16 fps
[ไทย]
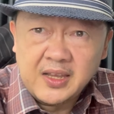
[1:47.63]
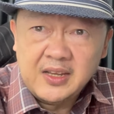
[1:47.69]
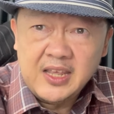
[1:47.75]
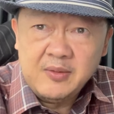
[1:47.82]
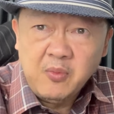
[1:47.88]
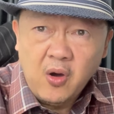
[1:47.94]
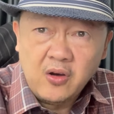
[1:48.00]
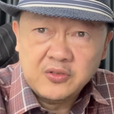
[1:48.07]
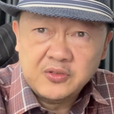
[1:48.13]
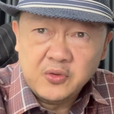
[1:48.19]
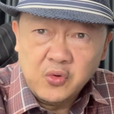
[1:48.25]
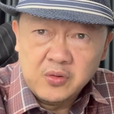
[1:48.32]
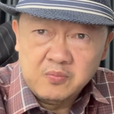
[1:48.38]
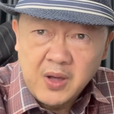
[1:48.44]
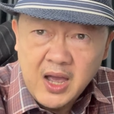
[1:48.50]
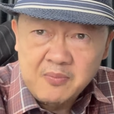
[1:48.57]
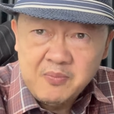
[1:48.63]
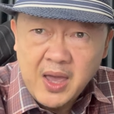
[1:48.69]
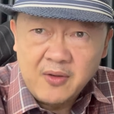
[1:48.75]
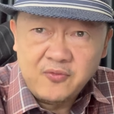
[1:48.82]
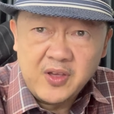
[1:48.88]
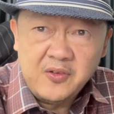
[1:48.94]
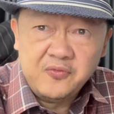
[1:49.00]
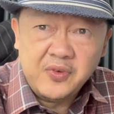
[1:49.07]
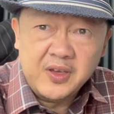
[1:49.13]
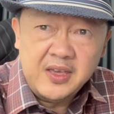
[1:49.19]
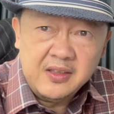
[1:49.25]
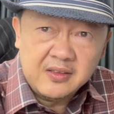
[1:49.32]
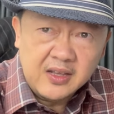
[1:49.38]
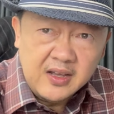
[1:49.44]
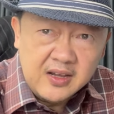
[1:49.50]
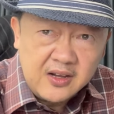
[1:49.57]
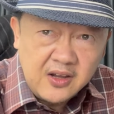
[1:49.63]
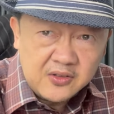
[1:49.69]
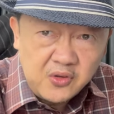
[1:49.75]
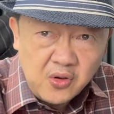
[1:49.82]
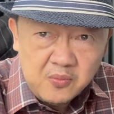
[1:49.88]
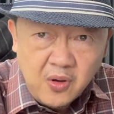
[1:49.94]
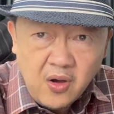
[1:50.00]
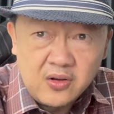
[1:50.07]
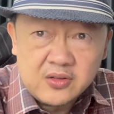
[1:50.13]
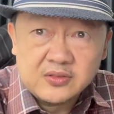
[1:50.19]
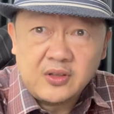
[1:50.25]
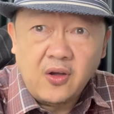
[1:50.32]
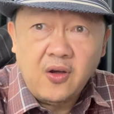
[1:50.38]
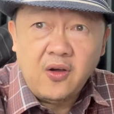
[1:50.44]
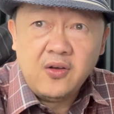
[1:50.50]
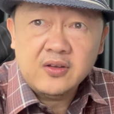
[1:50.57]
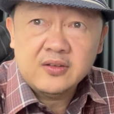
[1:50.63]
ดีบอกสูตรมาแบบฟรีๆเธอก็ต้องบอกต่อ